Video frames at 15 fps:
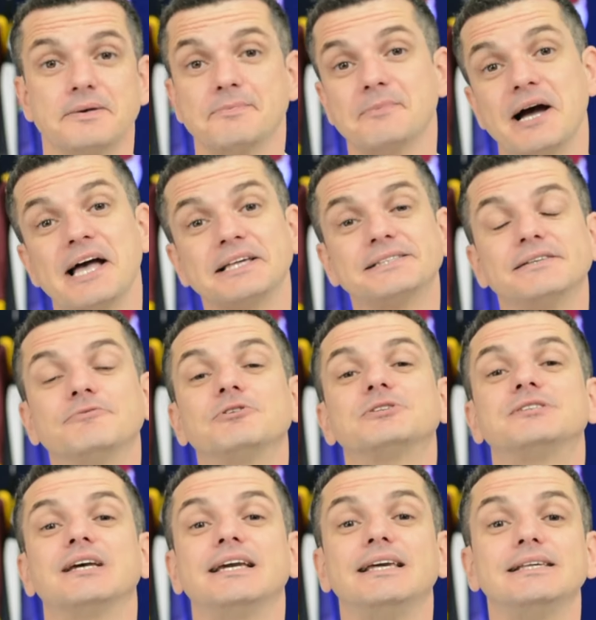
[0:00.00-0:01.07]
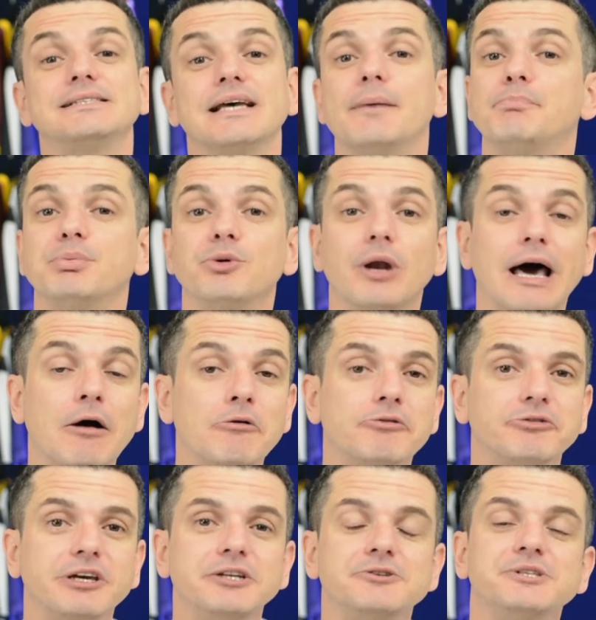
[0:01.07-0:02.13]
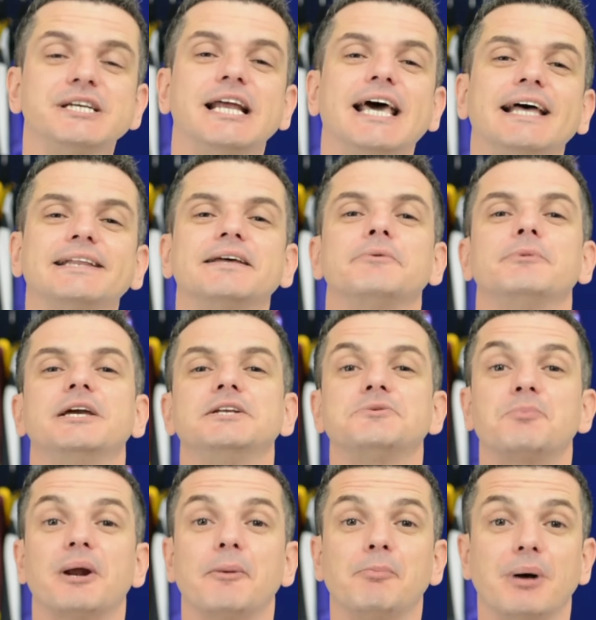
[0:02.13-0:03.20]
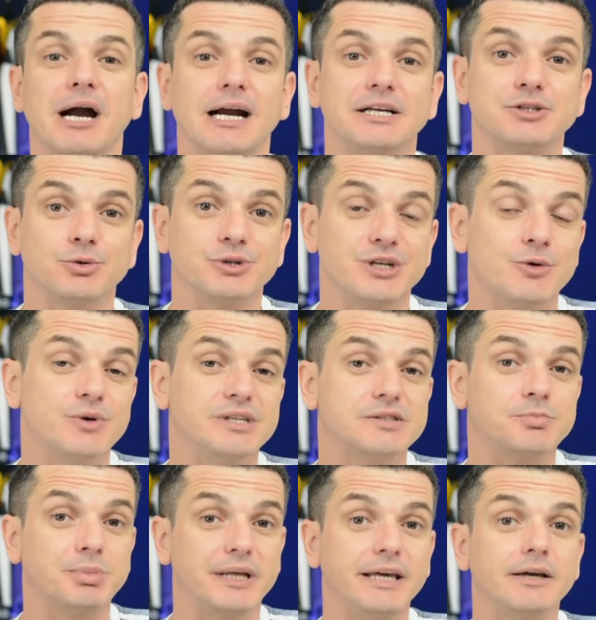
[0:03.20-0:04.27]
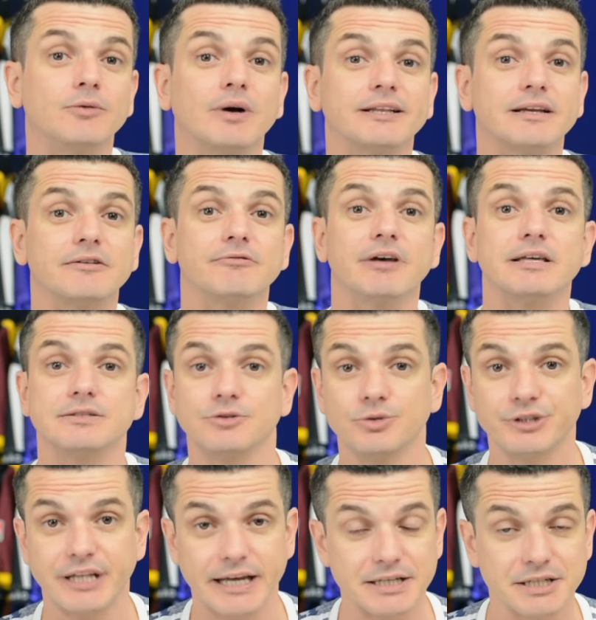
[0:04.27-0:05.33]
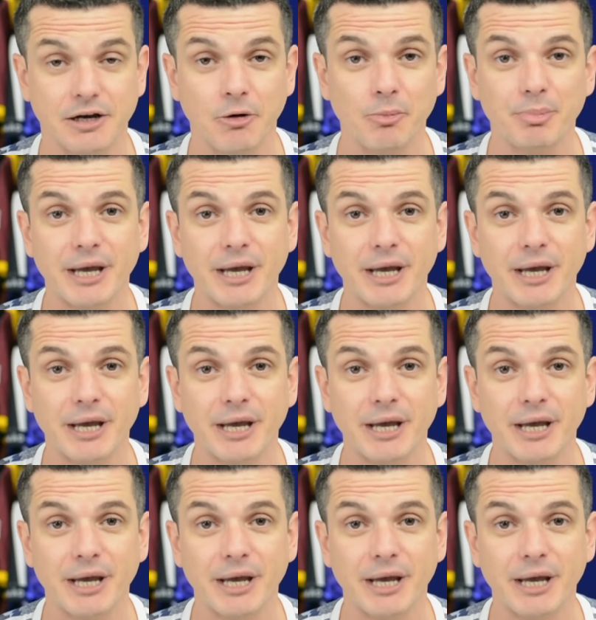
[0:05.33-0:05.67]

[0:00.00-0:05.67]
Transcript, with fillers: Mas se você quiser pular o vídeo diretamente para a parte onde eu explico através do Tactical